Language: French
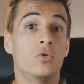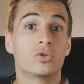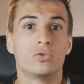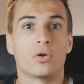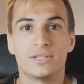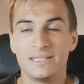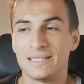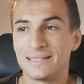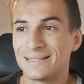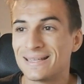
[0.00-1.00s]
ou son ordi,
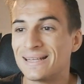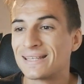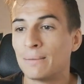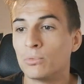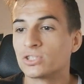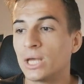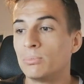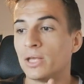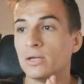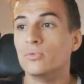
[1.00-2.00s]
c'est extrêmement
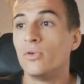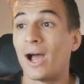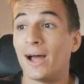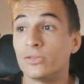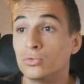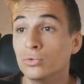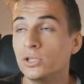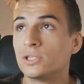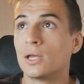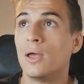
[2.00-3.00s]
simple et ouvert à
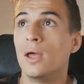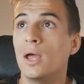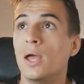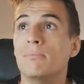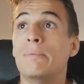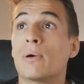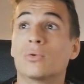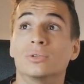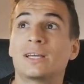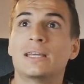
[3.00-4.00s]
tous mais par
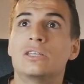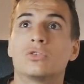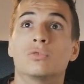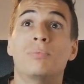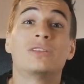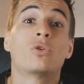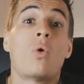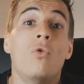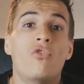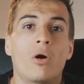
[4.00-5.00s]
contre, ils se sont pas
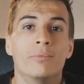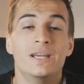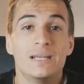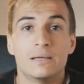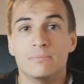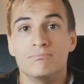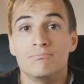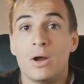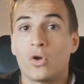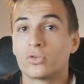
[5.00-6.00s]
trop formés,
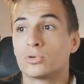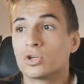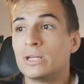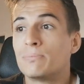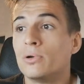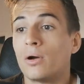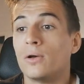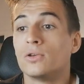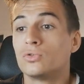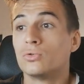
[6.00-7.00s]
malheureusement j'en ai
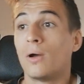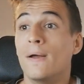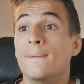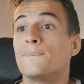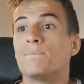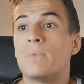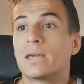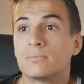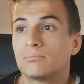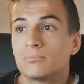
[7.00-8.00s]
peur, sur
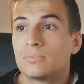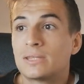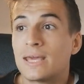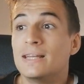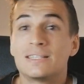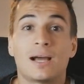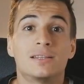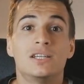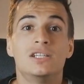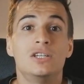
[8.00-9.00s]
ben, quelle
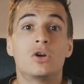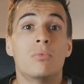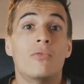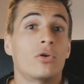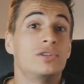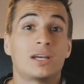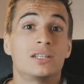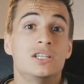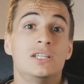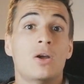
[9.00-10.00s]
stratégie, comment avoir une
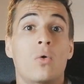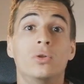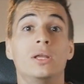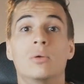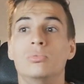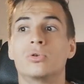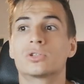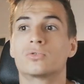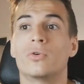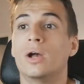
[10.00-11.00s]
stratégie rodée en
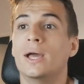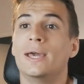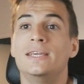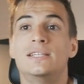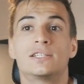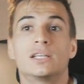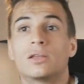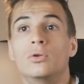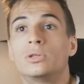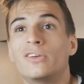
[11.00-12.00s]
bourse, tu vois. Ils
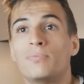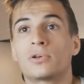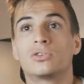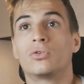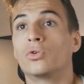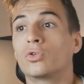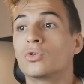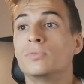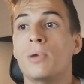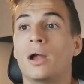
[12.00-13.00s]
achètent un ETF parce qu'ils en ont
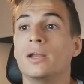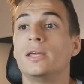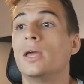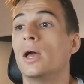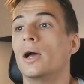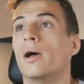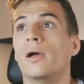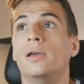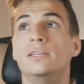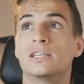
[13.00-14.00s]
entendu parler,
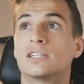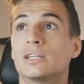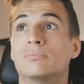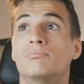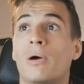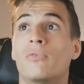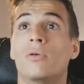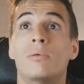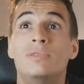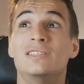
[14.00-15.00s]
euh, ils achètent
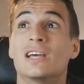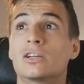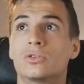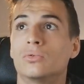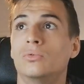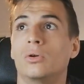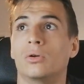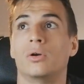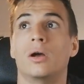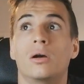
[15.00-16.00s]
parfois même des actions
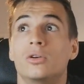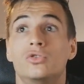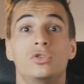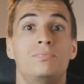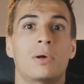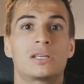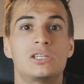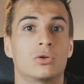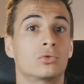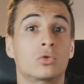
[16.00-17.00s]
euh, juste parce
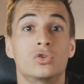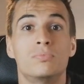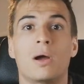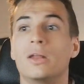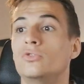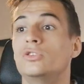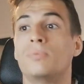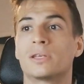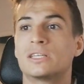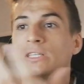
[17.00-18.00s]
qu'ils en ont entendu parler ou juste
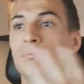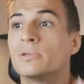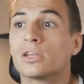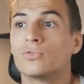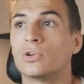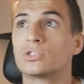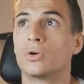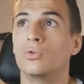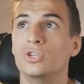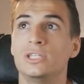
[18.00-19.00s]
parce qu'ils aiment bien, tu vois,
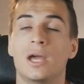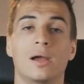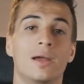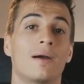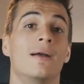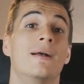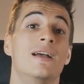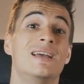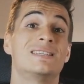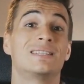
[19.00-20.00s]
sans logique derrière.
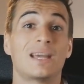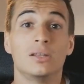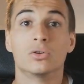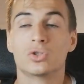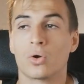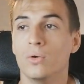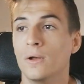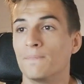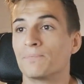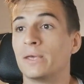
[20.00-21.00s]
C'est très dangereux
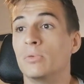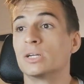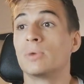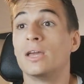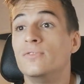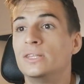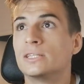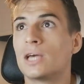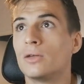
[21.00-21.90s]
et moi j'aimerais éviter